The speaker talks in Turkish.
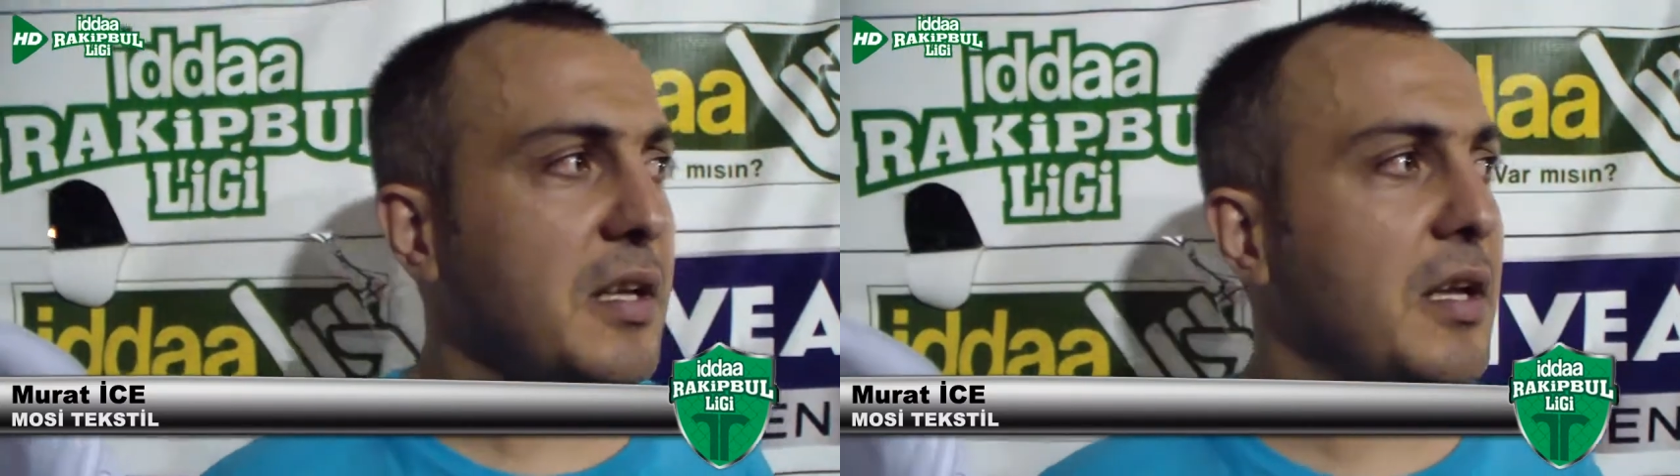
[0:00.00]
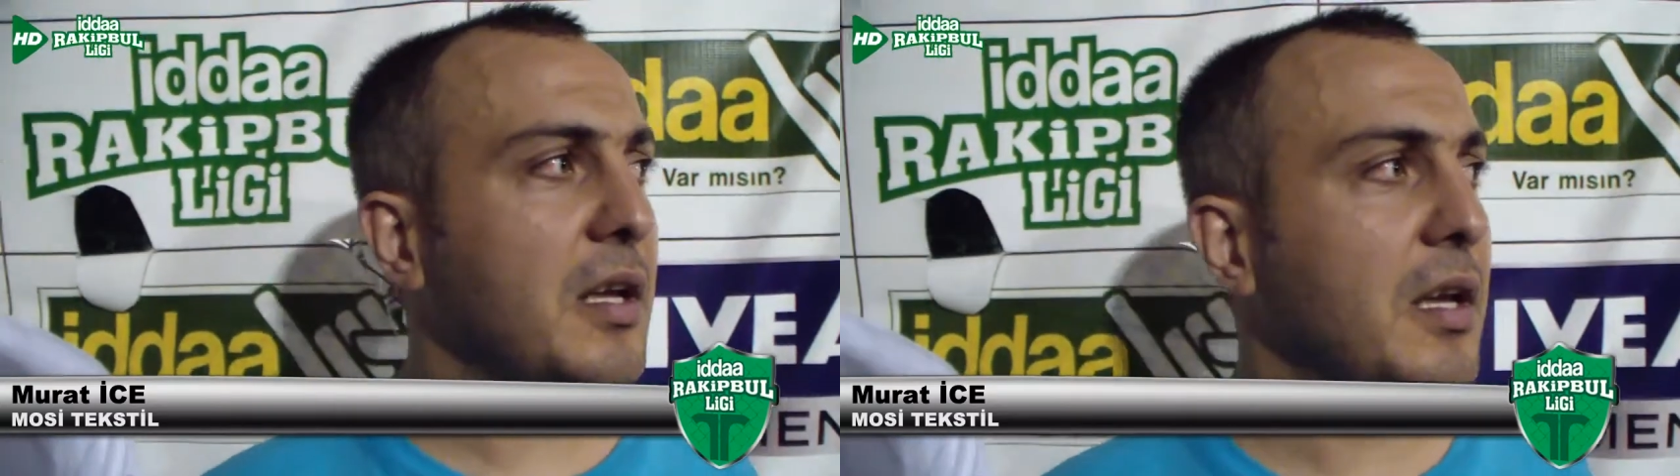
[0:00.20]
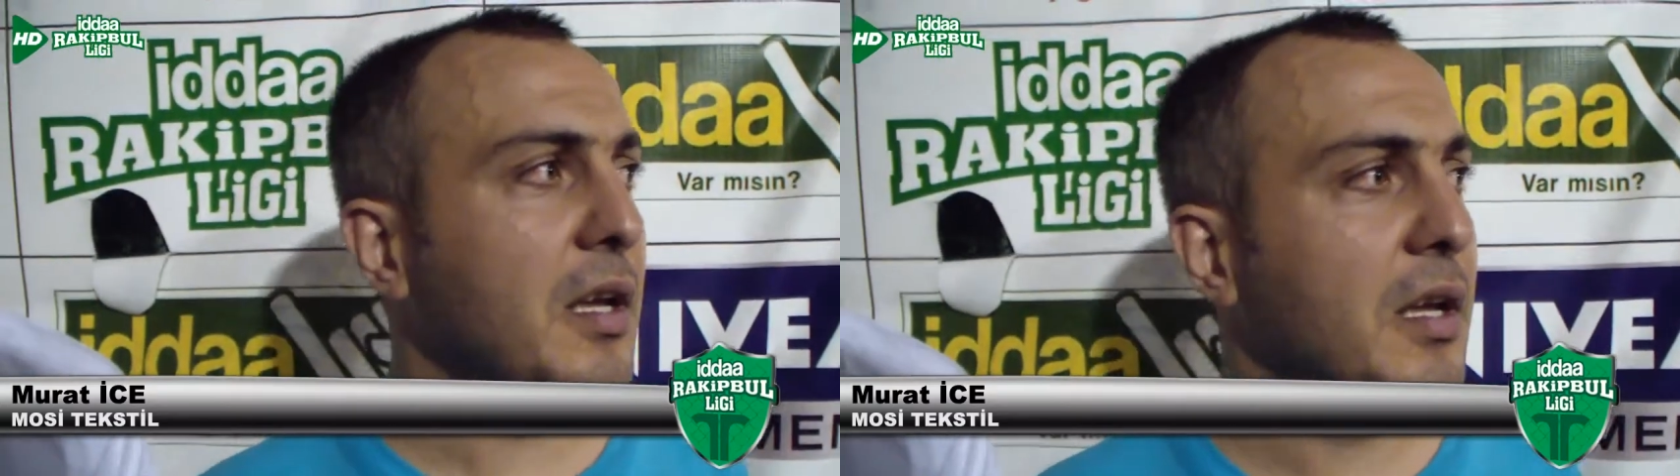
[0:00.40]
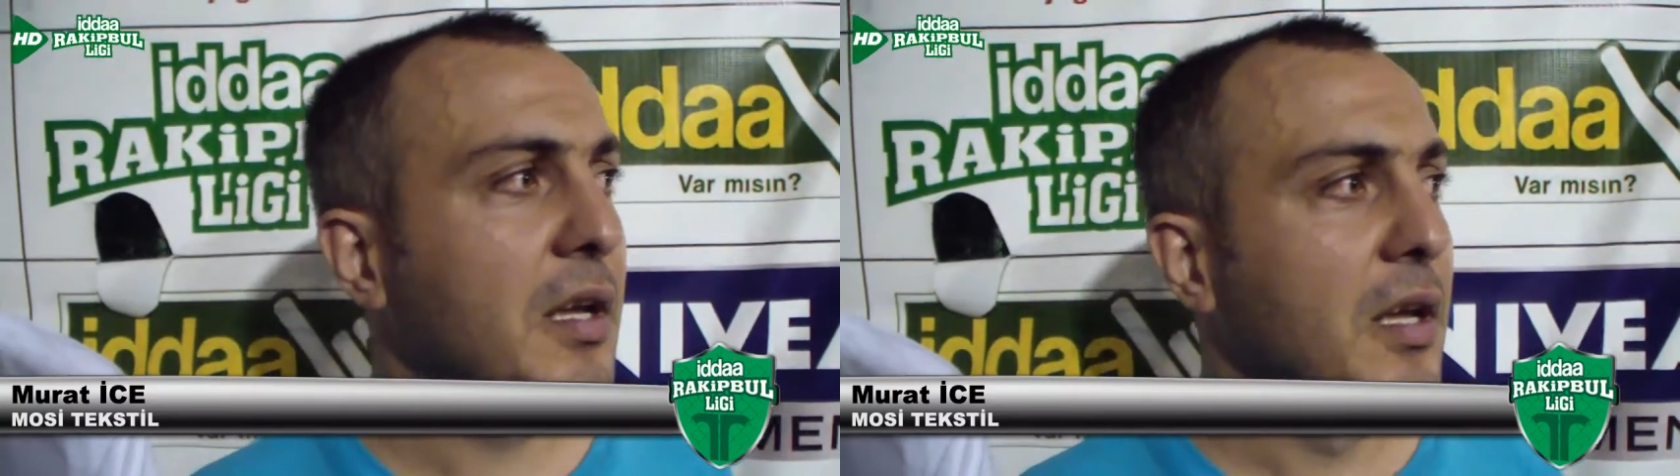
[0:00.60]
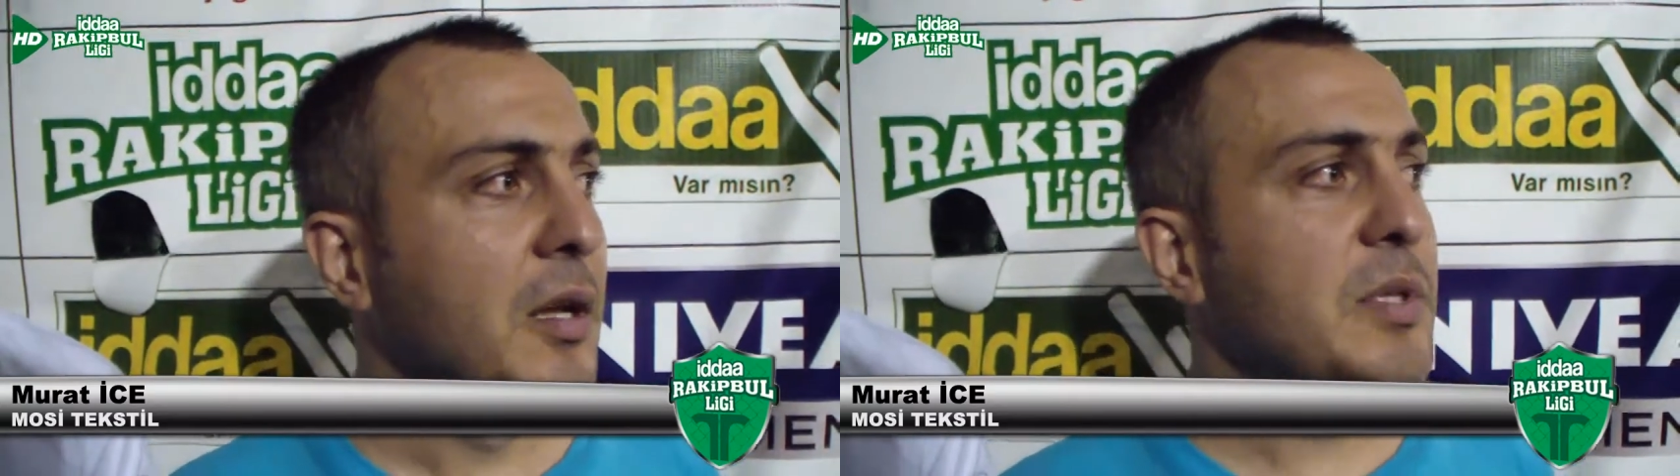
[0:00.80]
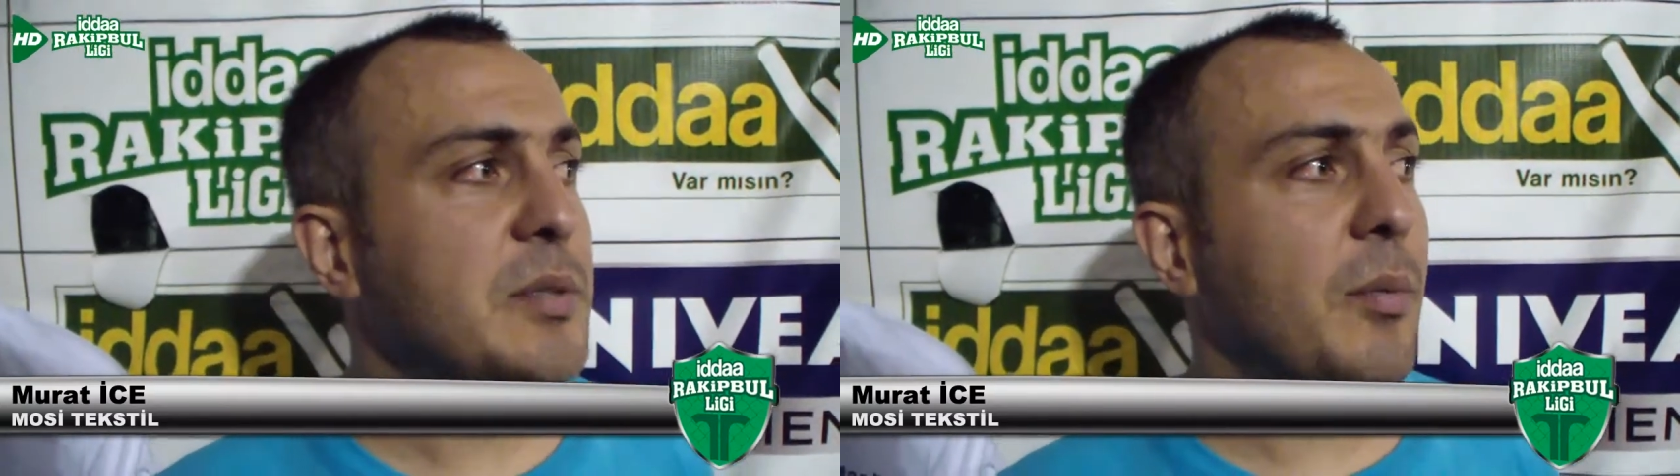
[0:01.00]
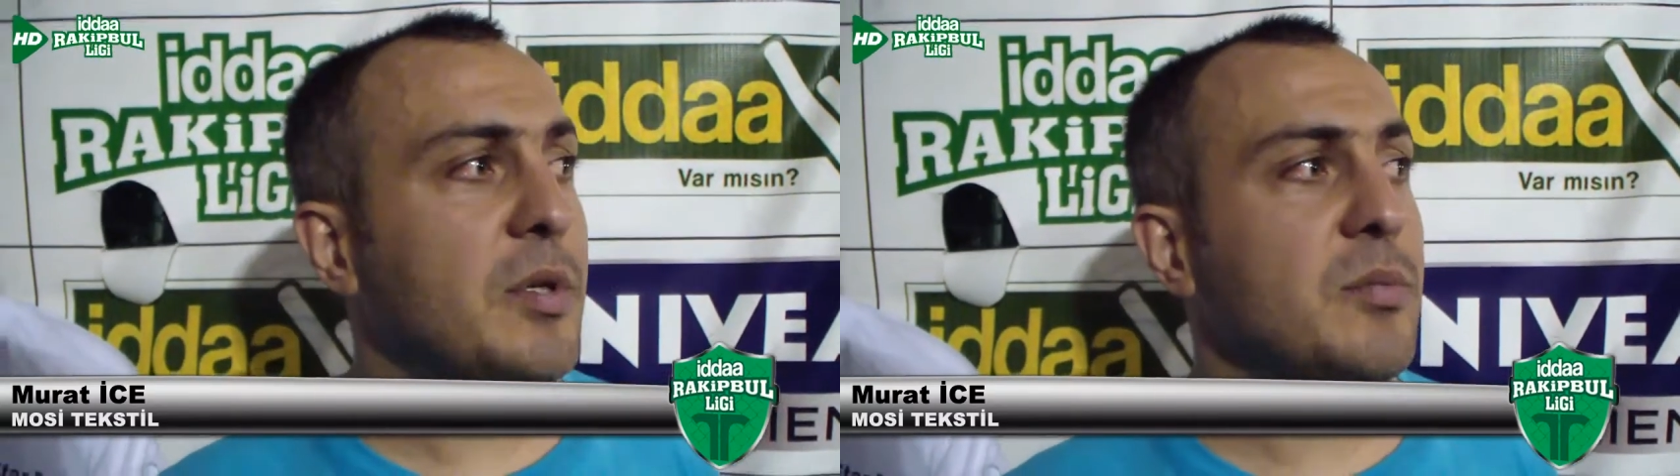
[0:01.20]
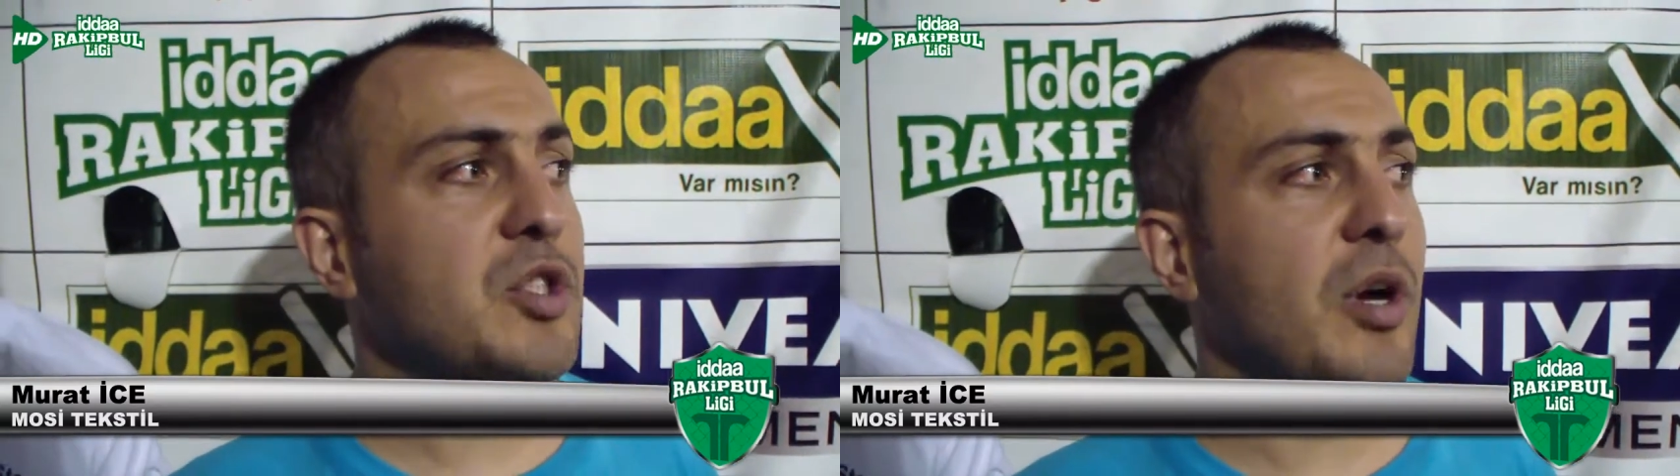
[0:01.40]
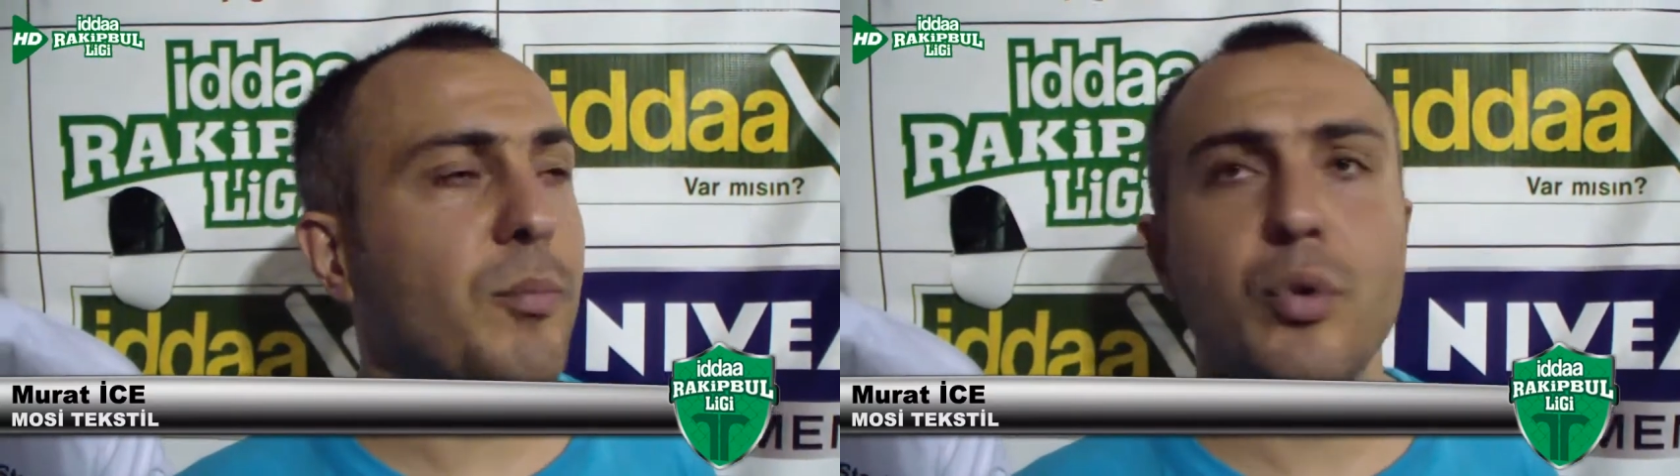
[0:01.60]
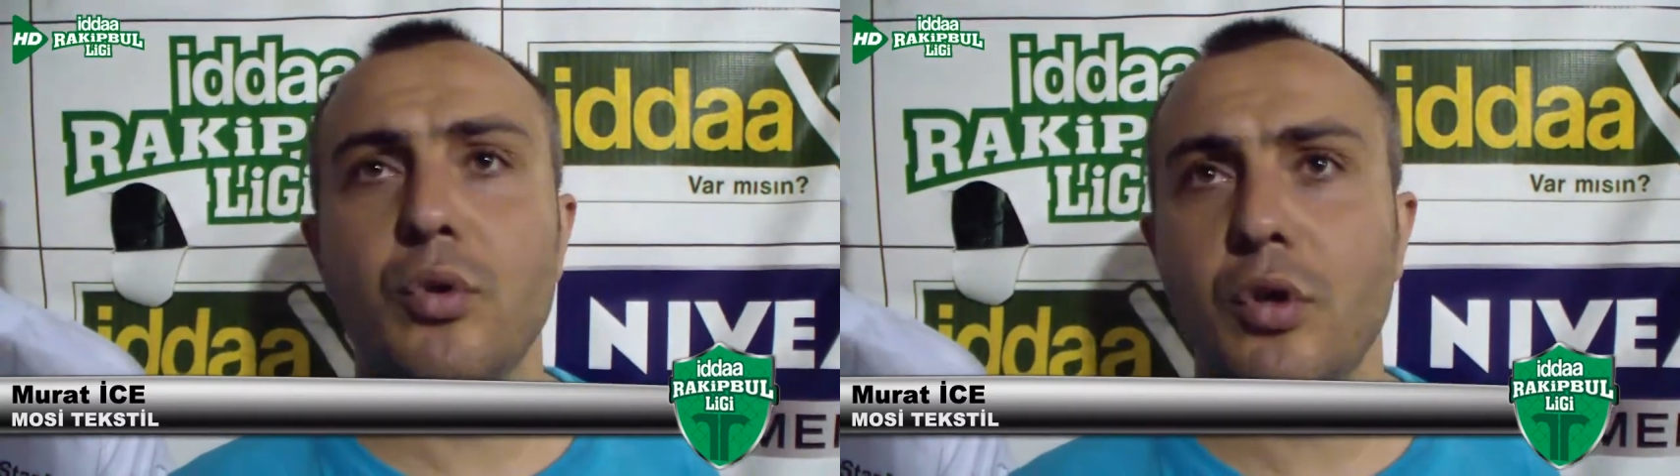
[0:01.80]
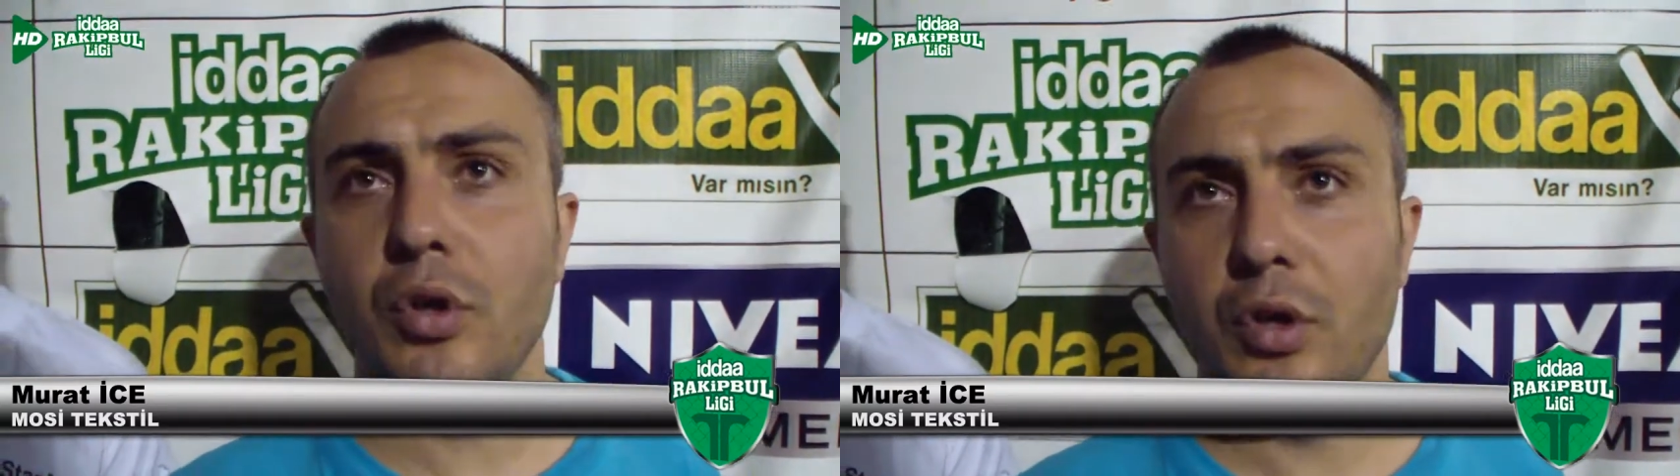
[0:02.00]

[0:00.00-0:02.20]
Ee, bizim amacımız şampiyonluk.